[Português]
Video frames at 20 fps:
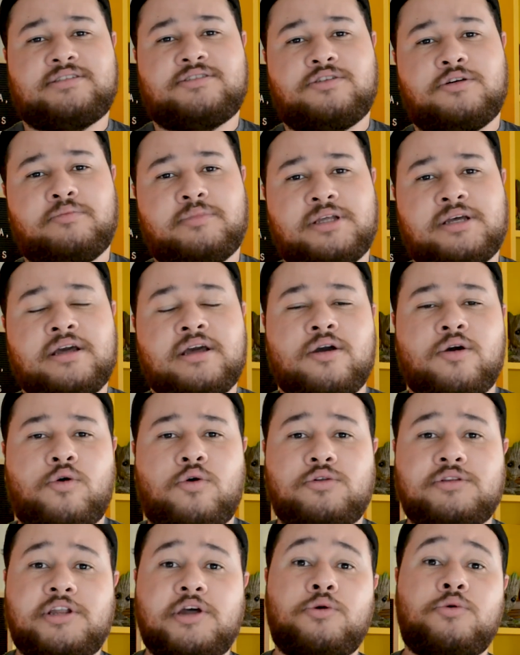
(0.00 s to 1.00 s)
sobre
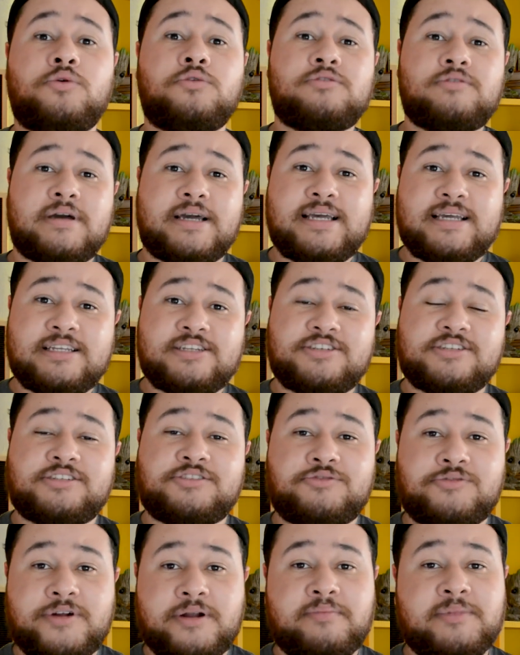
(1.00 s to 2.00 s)
conteúdo aí de
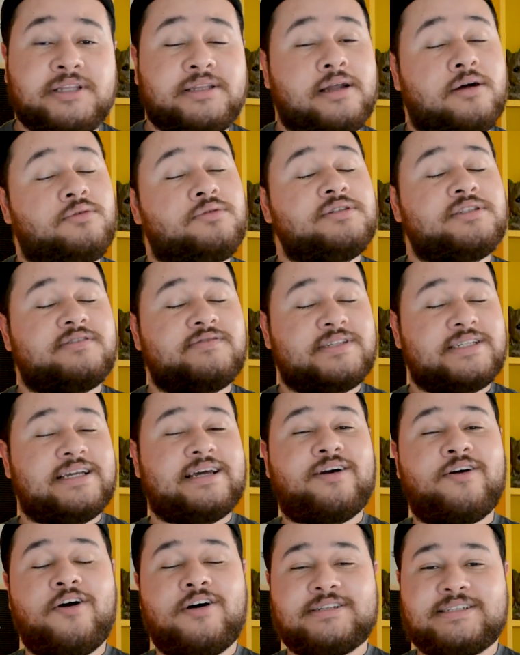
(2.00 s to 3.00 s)
streaming. Então, se
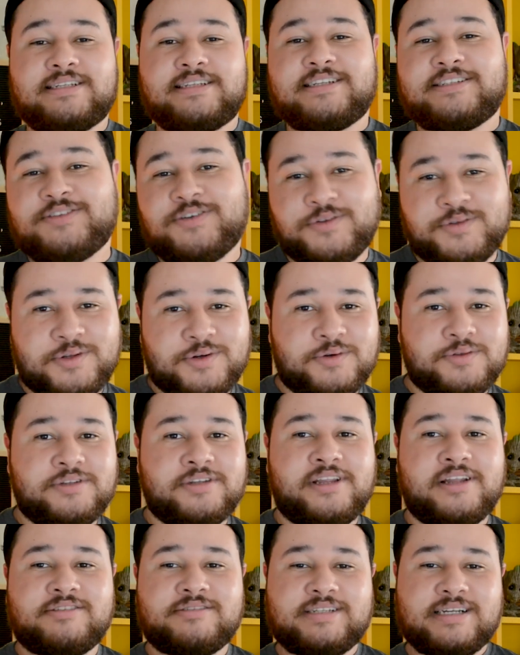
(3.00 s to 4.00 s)
você gosta desse conteúdo,
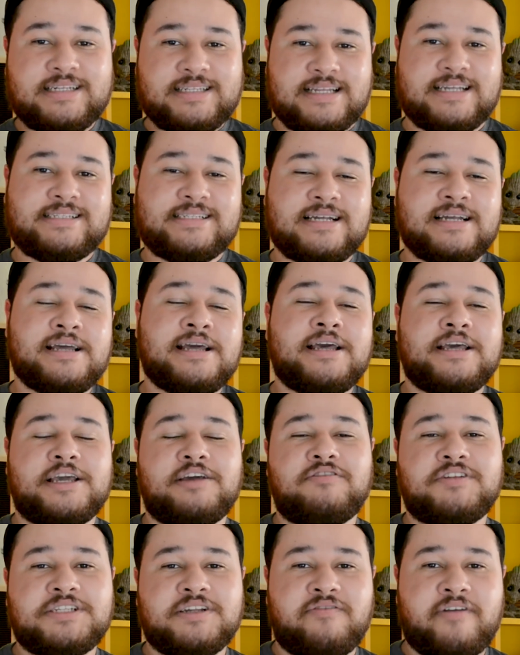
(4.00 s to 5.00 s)
eu tenho certeza
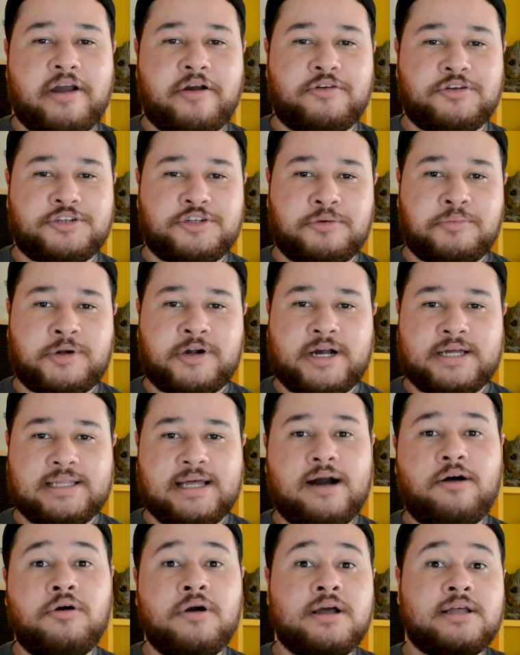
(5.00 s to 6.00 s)
que você vai curtir o meu
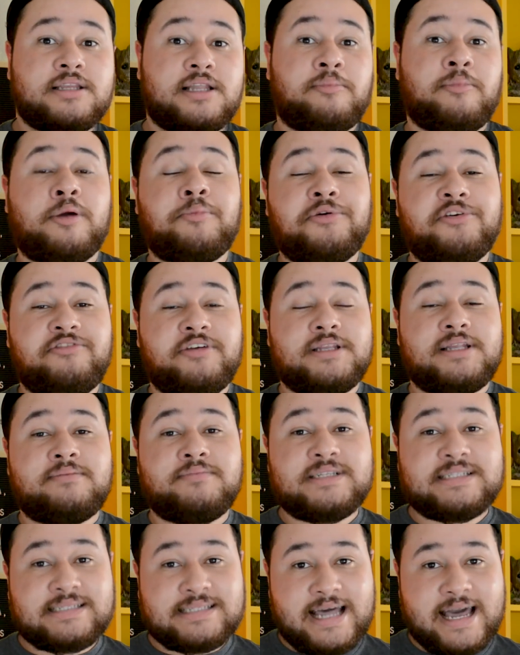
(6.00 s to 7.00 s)
canal. Também aproveita
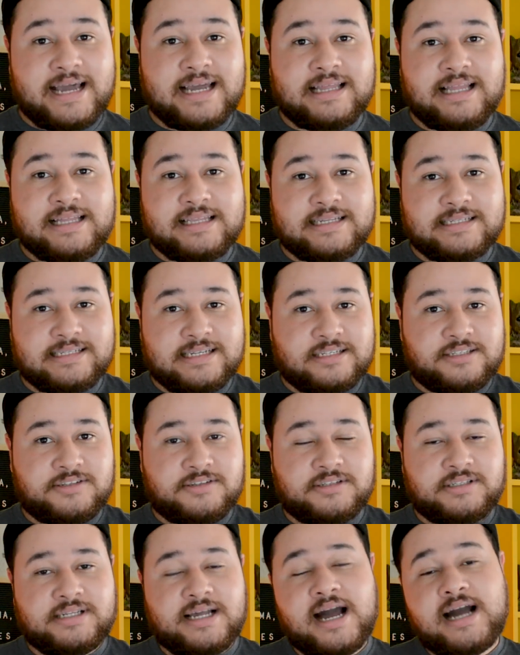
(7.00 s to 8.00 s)
e me segue lá nas redes
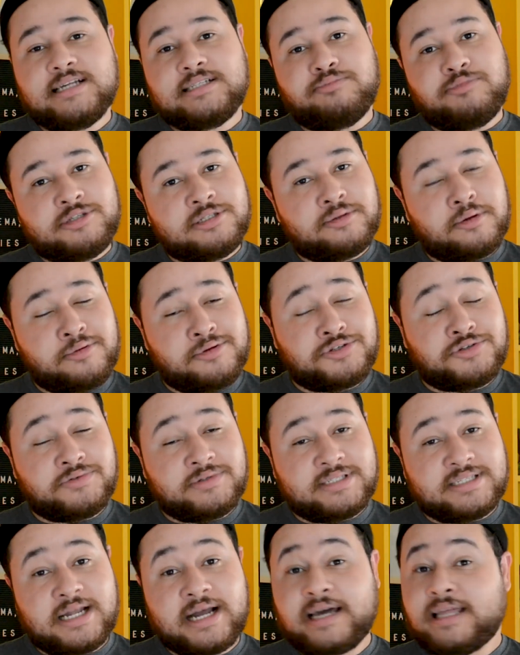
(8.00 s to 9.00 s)
sociais, principalmente no
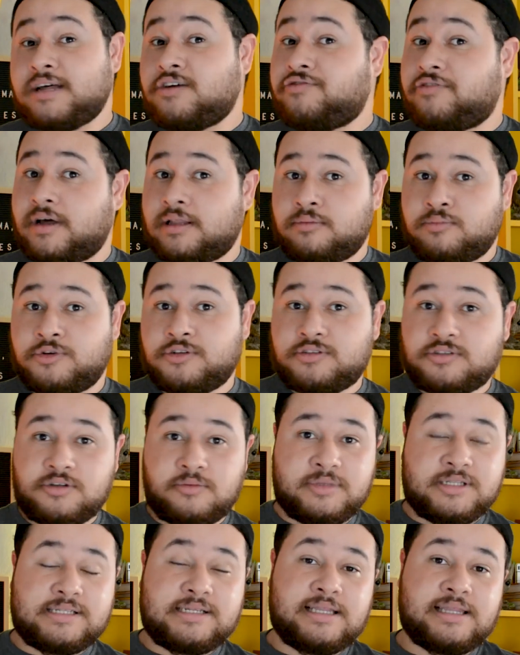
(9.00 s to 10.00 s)
Instagram, falo muito
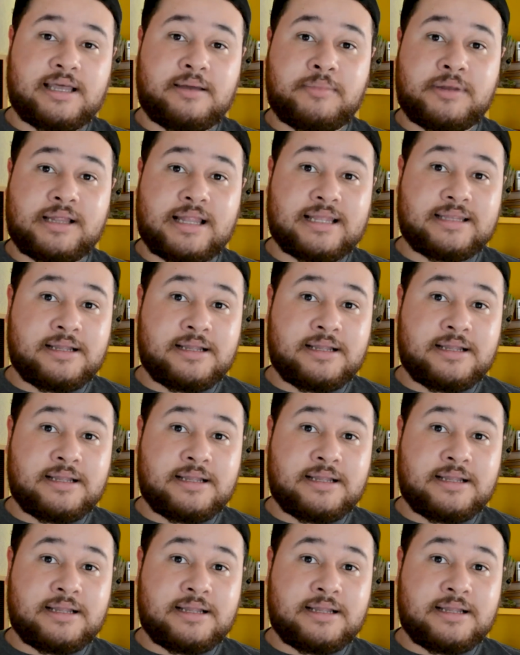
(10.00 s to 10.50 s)
sobre cinema lá